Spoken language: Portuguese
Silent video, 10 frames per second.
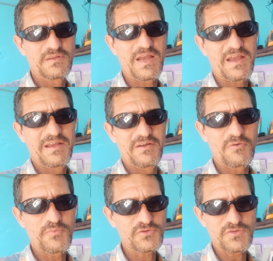Ah,
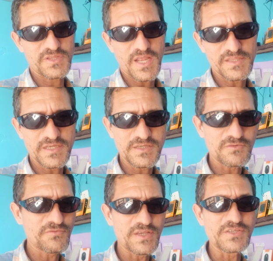oportunidade dessa
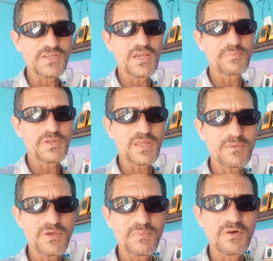não vem sempre,
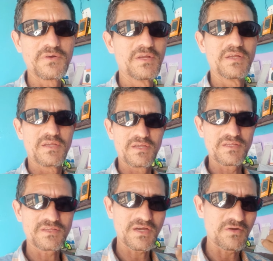né, meu irmão?
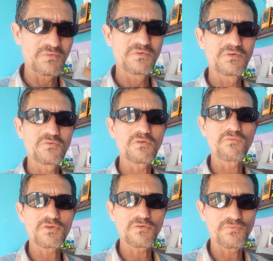Então, o que
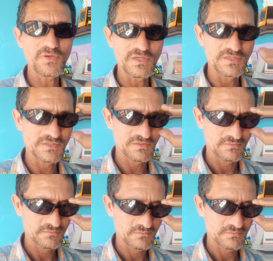foi que eu fiz?